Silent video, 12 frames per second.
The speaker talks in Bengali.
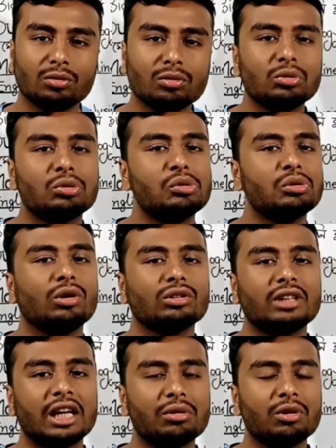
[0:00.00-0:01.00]
কোন কোন
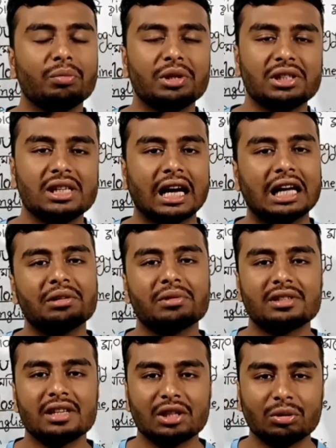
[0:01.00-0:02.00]
অধ্যায়গুলো বেশি ঢাকা
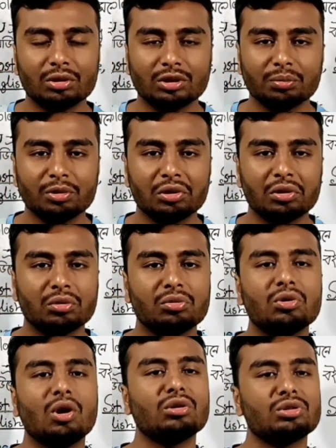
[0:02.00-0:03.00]
ইউনিভার্সিটিতে গুরুত্বপূর্ণ কোন
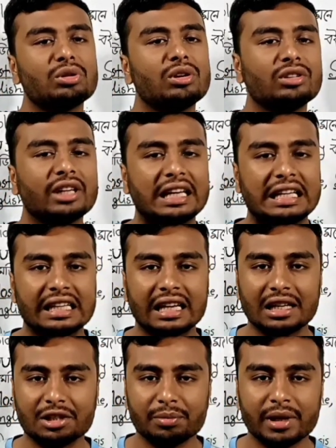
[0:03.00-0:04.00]
অংশগুলো থেকে রিটার্ন
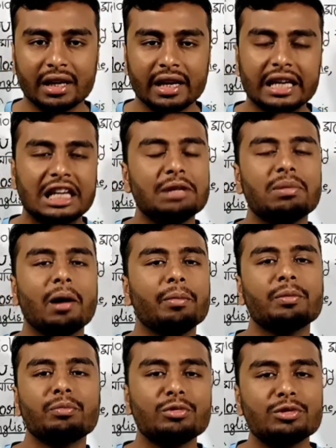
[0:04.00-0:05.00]
আসবে কিভাবে
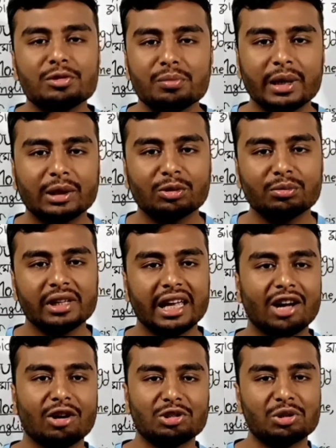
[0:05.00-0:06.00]
বুঝবে তুমি এই
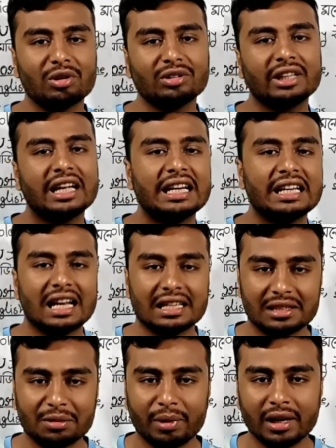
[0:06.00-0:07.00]
অংশগুলো থেকে রিটার্ন
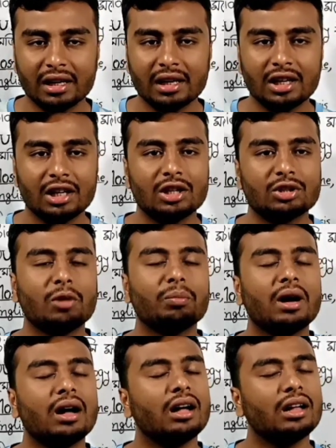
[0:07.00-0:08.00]
আসতে পারে সব
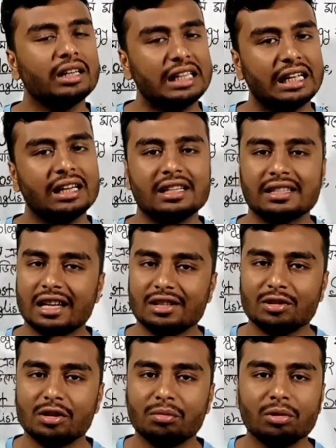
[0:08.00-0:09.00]
নিয়ে ডিসকাস
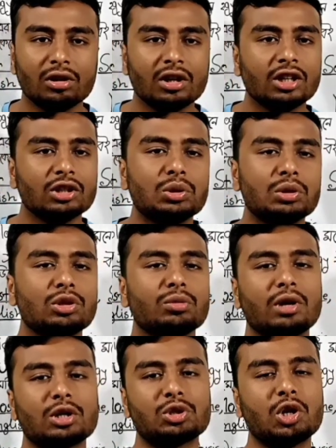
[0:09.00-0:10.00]
করব যদি
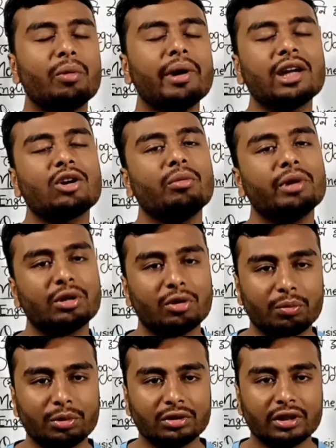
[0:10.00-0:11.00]
তোমরা সবাই কমেন্ট করো
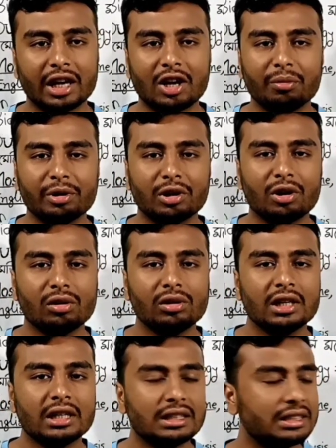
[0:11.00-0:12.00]
প্রত্যেকেই কমেন্ট করো
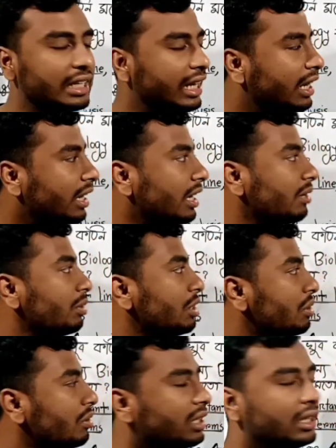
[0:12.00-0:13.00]
যে এই
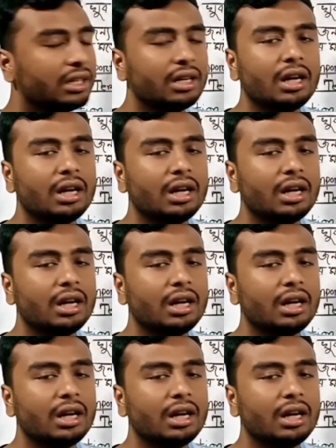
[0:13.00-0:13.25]
ভিডিওটি